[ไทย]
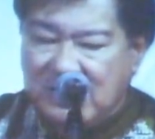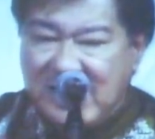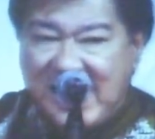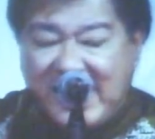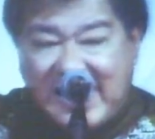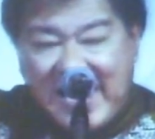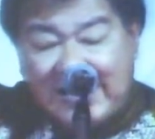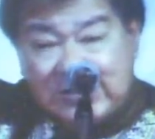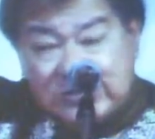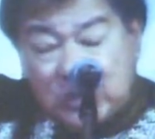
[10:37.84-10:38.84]
ในการ
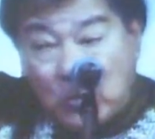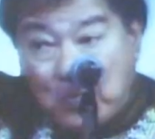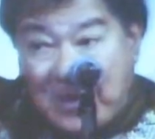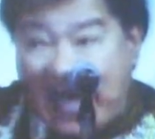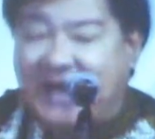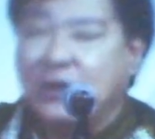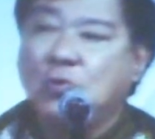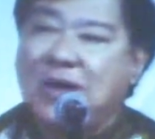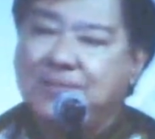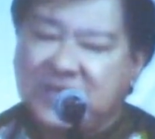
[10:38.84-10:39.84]
ส่งผ่านค
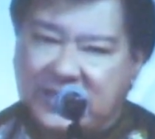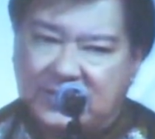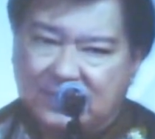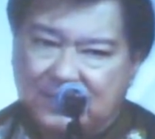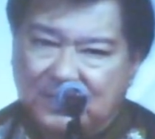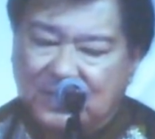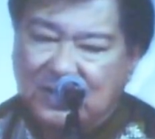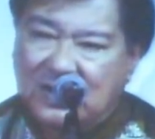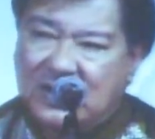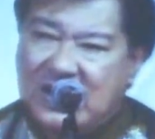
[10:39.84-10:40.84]
วามคิด
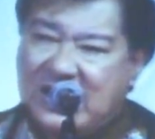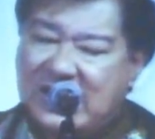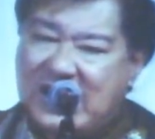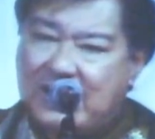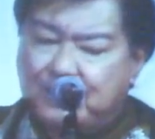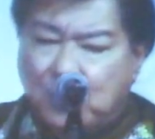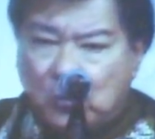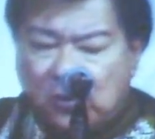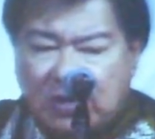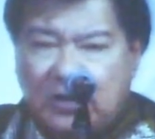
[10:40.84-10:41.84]
ในการปลุก
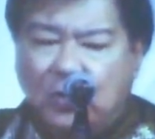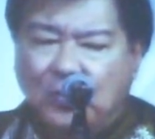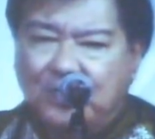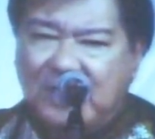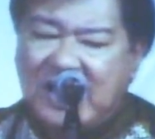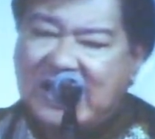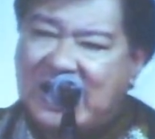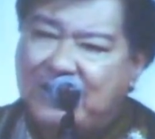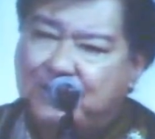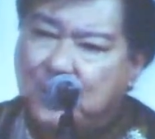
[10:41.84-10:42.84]
ระดมใน
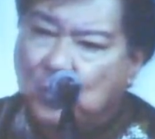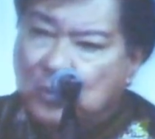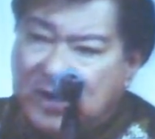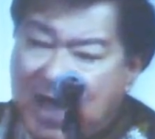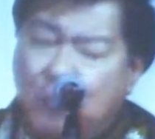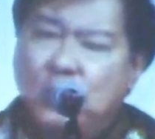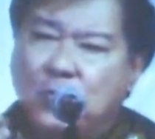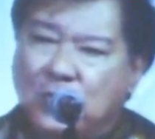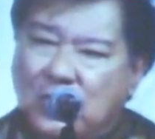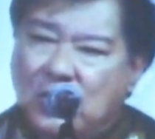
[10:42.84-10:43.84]
การปลุกเร้า
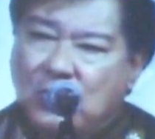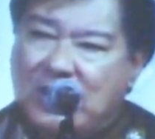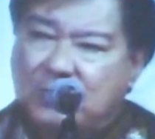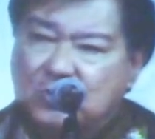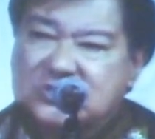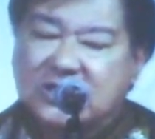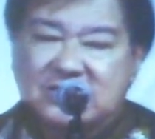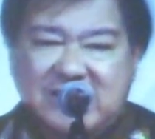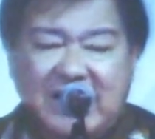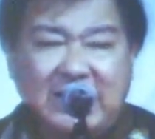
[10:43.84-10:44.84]
ความรู้สึก
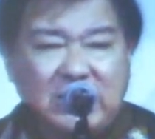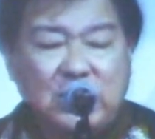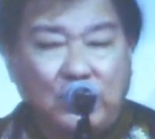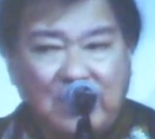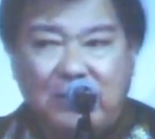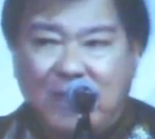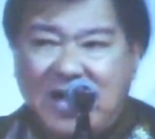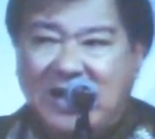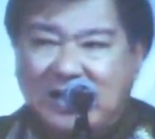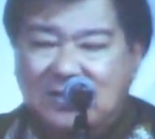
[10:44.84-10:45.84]
ชาตินิยมหรือว่า
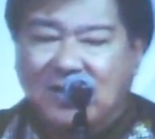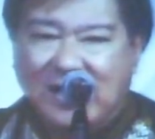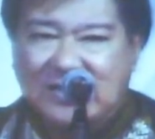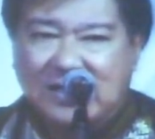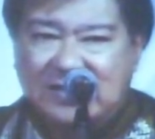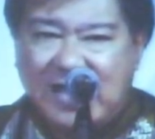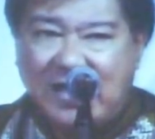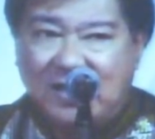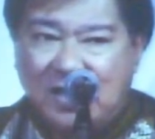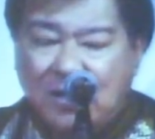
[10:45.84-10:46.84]
อะไรต่ออะไรต่าง
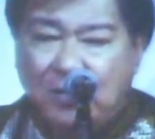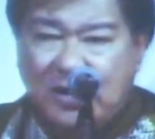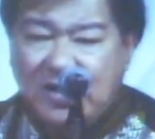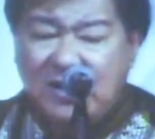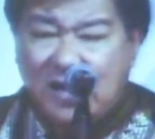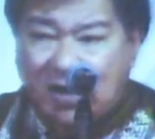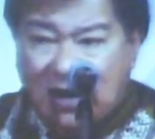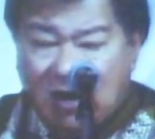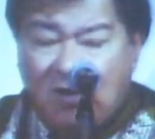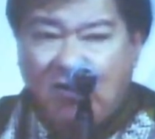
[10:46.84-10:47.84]
ๆ เพราะนั้น
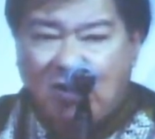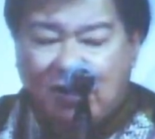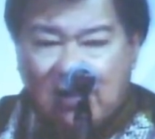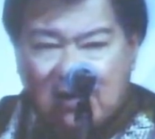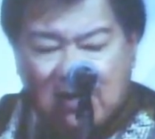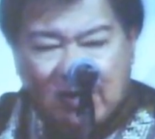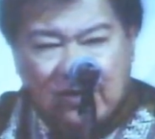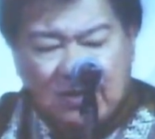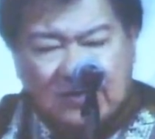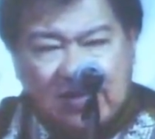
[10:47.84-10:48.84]
ละครหรือ
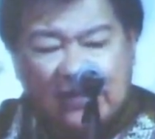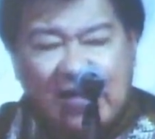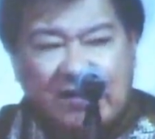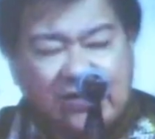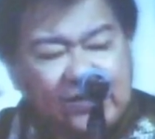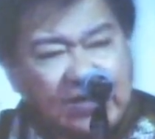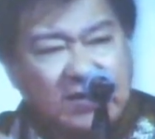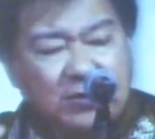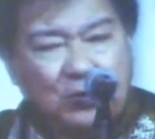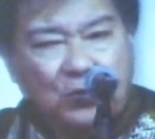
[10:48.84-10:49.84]
ต่างๆที่ท่าน
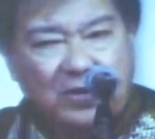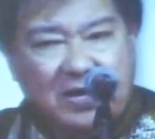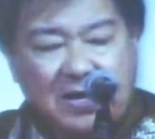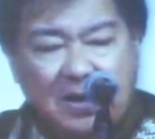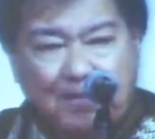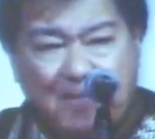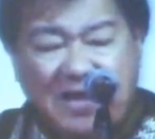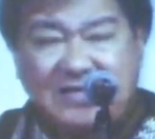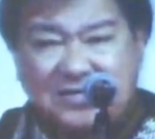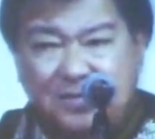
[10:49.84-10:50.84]
ดูเนี่ยมั
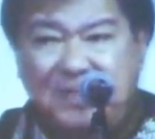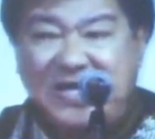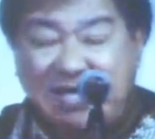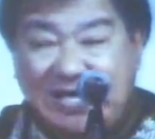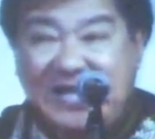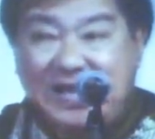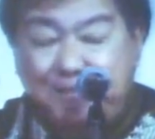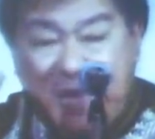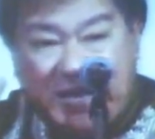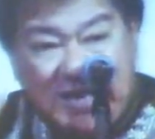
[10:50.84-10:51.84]
นจึงมีอิเล
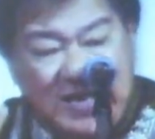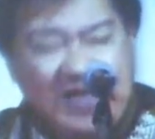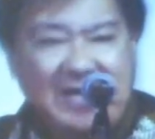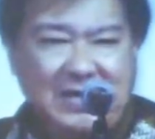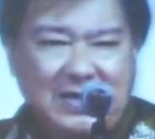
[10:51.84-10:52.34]
เมนต์นี้